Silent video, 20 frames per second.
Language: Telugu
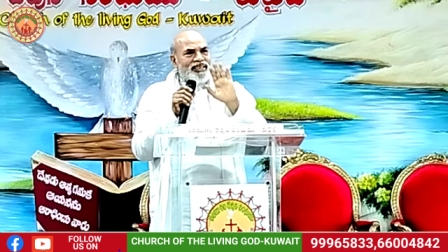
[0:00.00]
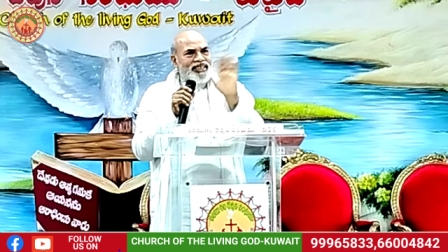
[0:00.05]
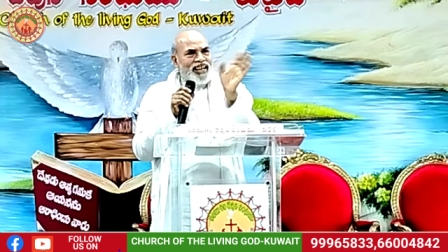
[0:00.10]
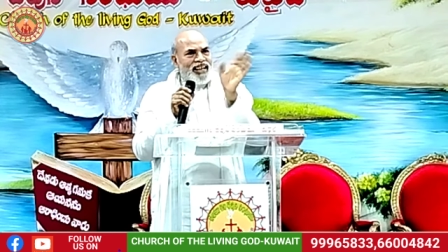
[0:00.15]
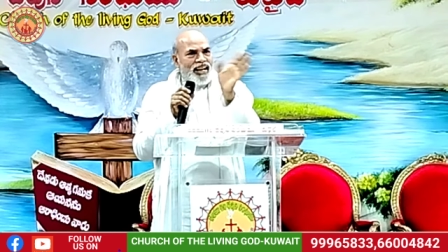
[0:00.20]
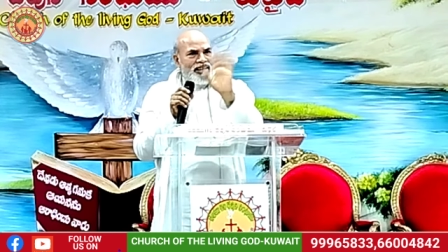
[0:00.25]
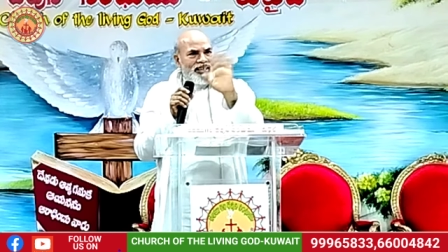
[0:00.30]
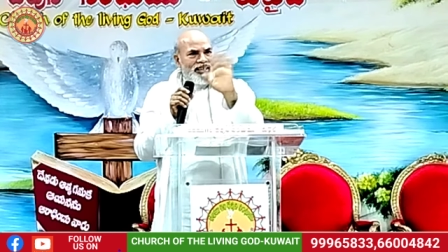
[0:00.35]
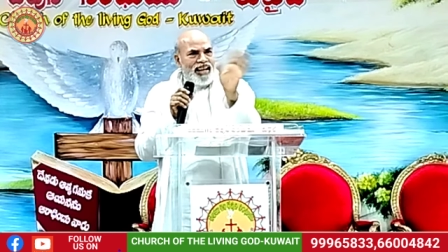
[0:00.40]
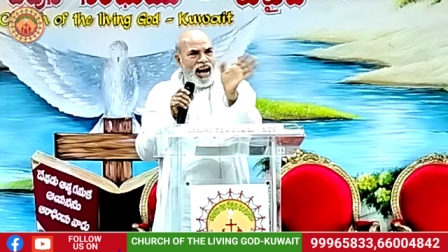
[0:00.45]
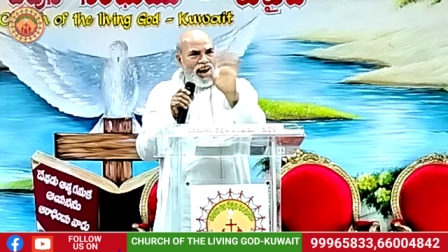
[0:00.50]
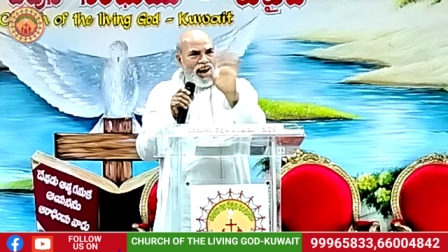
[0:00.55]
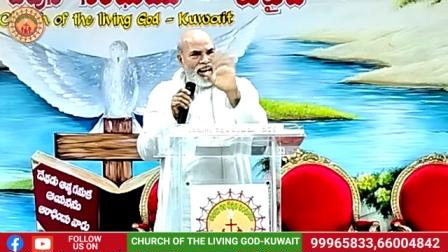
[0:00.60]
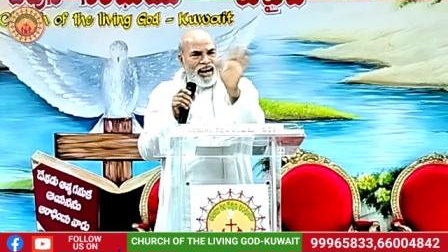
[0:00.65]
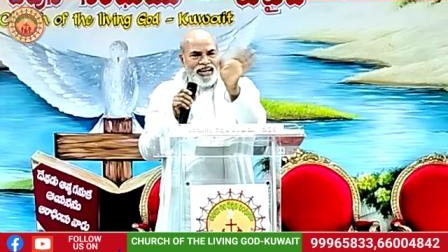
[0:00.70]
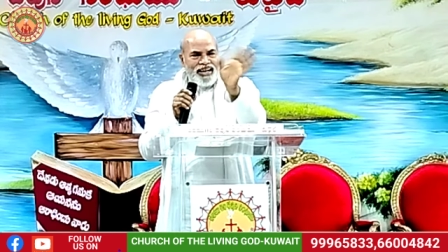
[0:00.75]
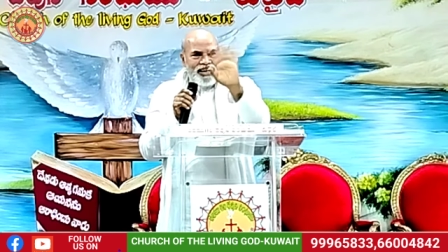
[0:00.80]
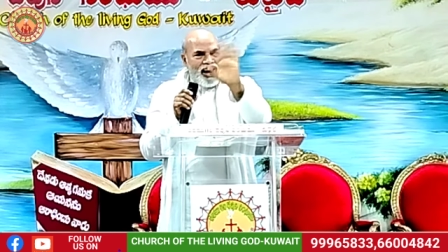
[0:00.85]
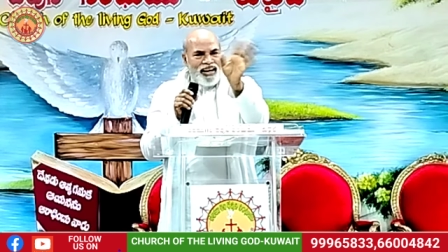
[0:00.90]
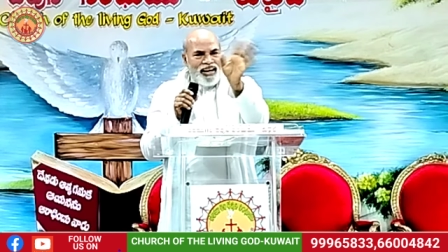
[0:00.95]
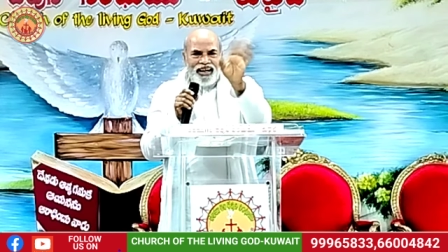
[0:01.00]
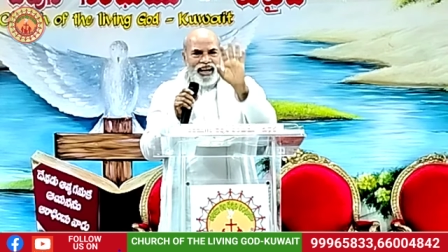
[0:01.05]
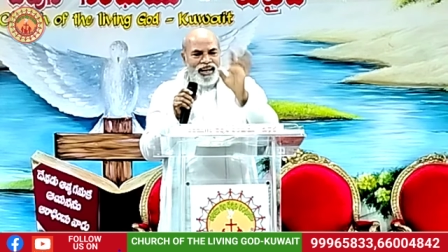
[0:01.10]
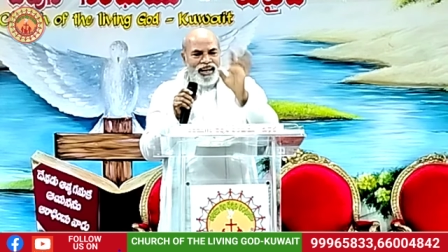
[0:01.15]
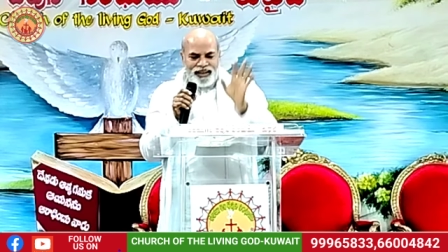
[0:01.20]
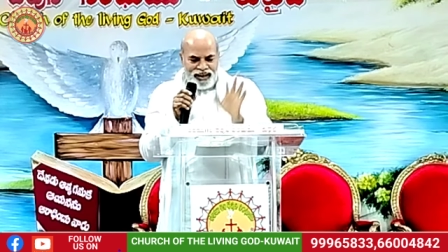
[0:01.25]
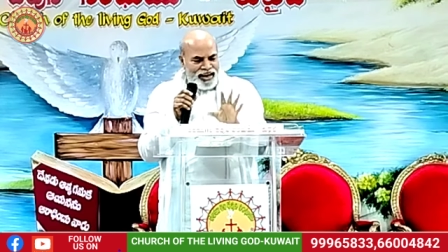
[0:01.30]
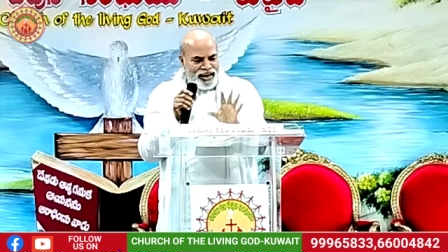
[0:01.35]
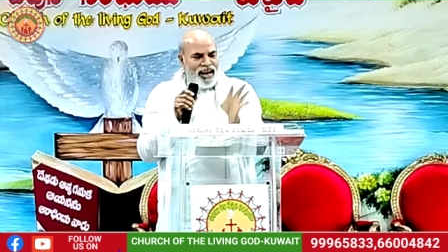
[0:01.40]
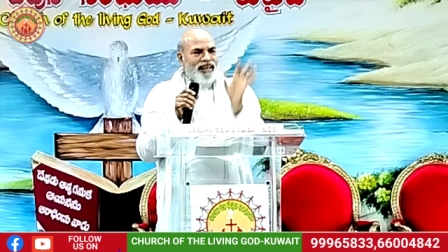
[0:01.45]
జంధ్యాలు
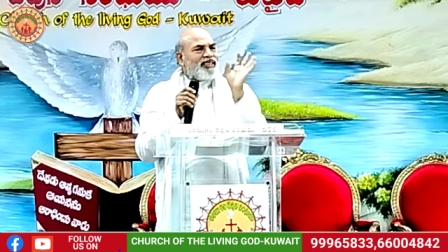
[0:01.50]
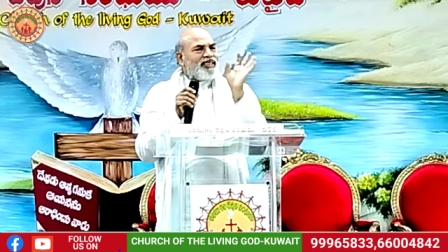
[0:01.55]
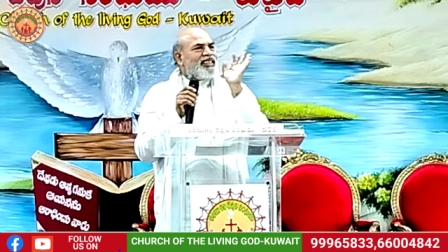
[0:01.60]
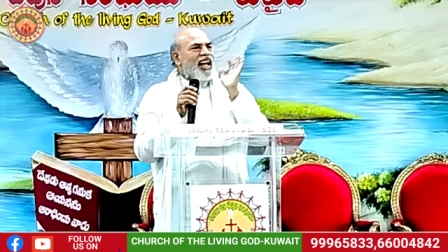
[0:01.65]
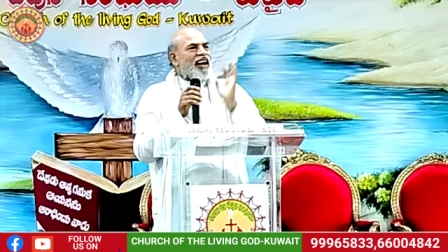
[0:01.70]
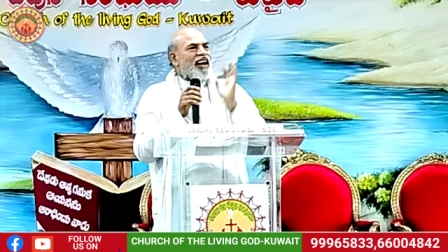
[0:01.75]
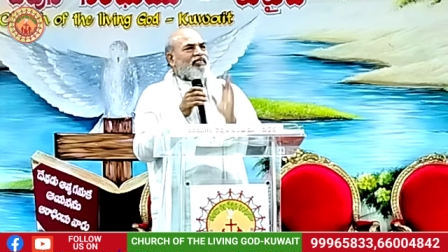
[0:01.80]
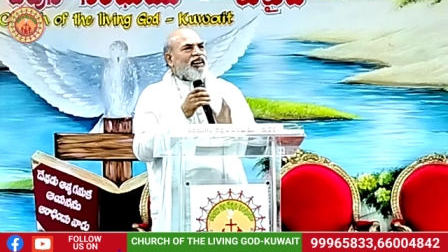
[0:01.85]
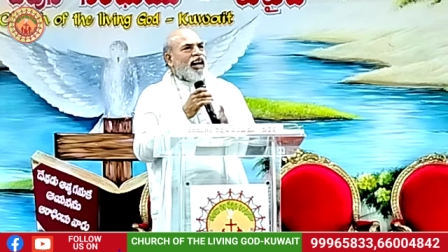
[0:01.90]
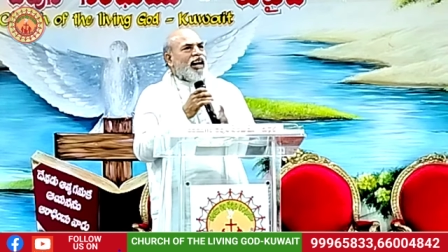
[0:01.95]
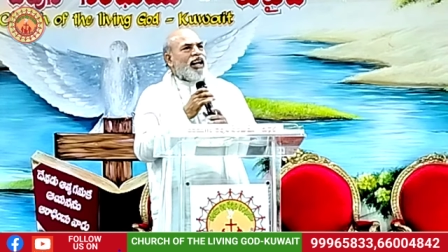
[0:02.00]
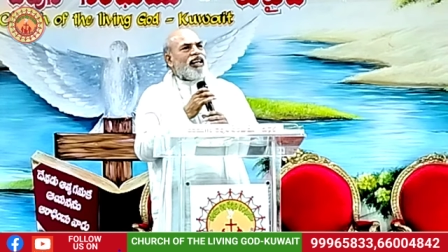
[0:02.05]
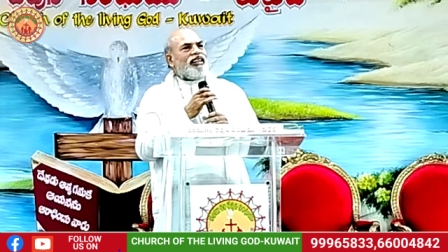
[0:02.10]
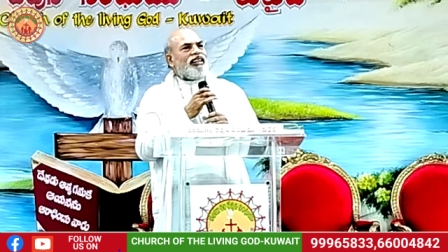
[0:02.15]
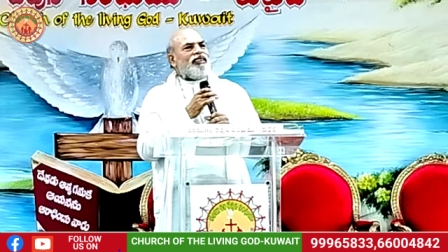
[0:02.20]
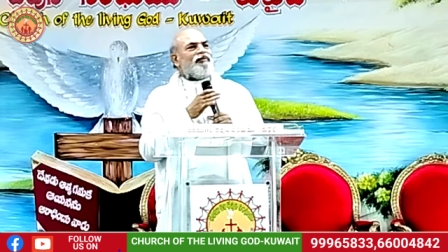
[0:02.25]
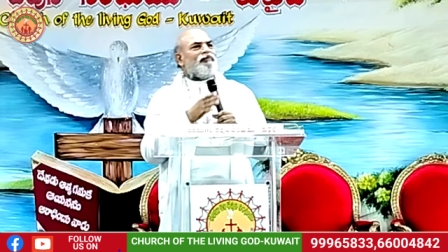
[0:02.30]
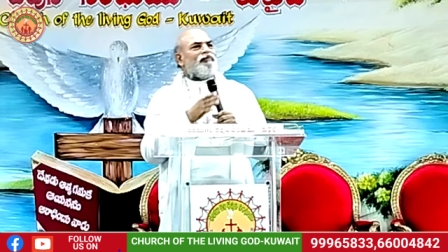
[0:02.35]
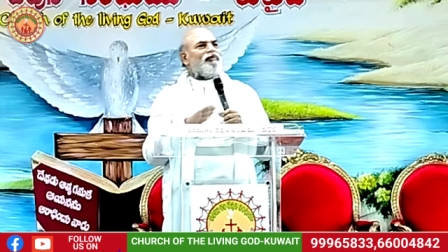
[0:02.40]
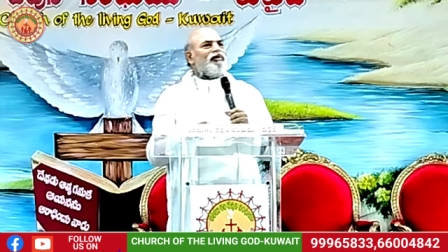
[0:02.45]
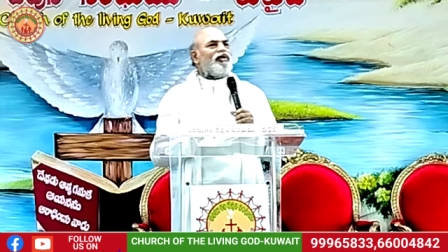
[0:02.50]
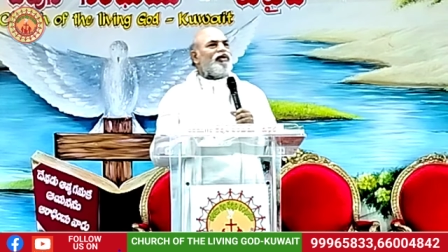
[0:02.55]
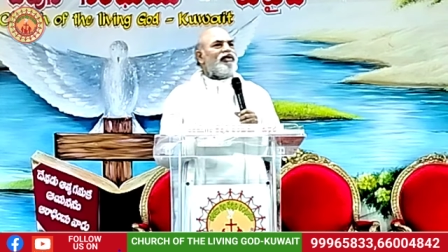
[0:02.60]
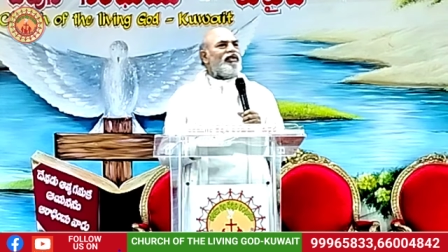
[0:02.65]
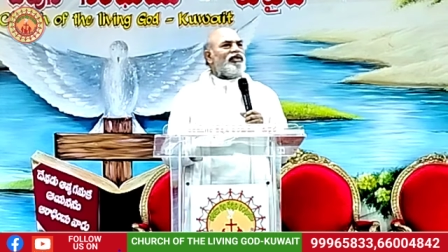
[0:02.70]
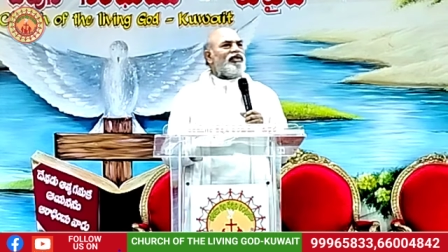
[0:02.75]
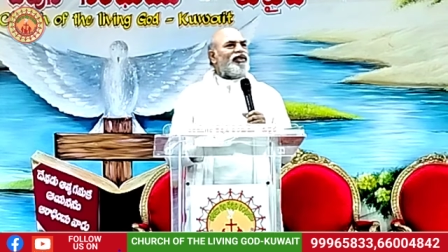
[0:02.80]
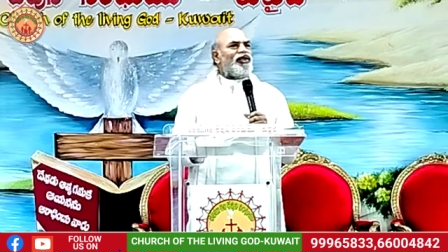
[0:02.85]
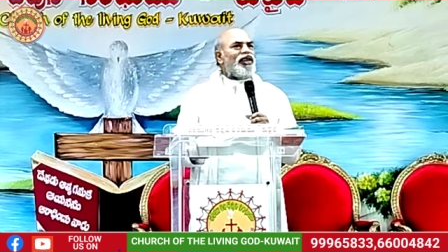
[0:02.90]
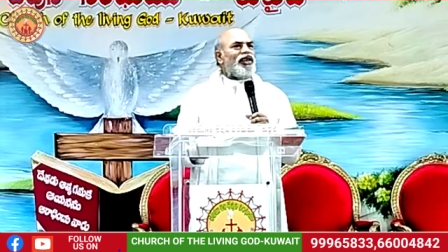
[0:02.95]
వేయటానికైతే నేను సేవ
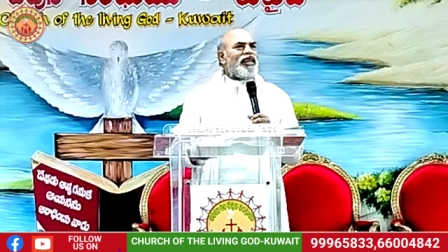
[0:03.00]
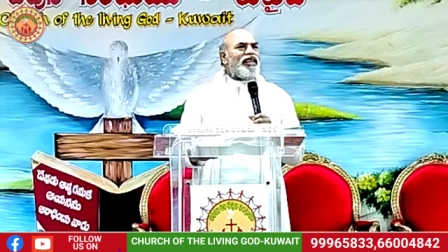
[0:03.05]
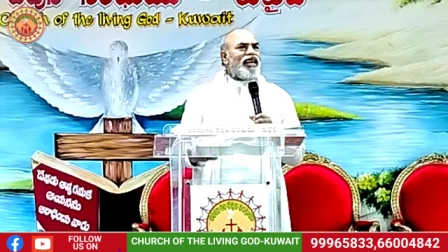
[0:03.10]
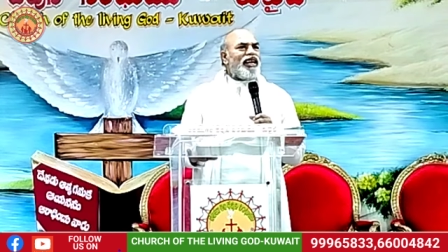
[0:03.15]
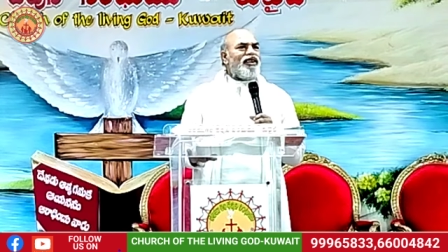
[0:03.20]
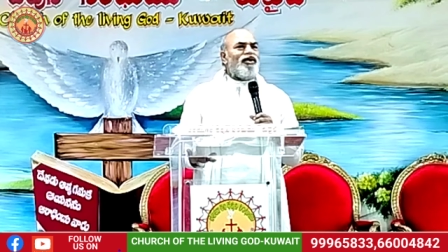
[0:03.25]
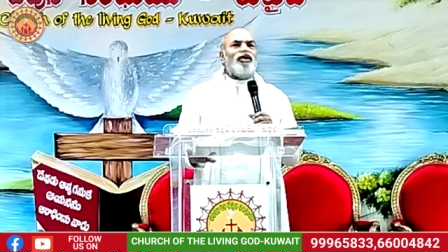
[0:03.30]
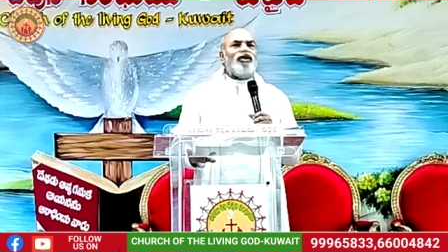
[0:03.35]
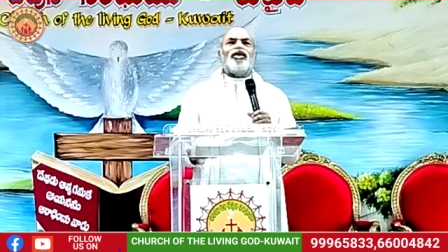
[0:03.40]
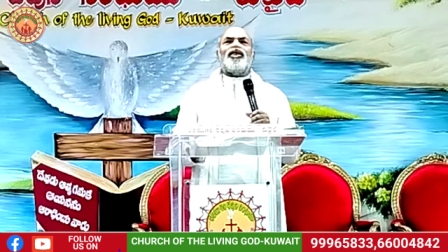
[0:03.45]
చెయ్యను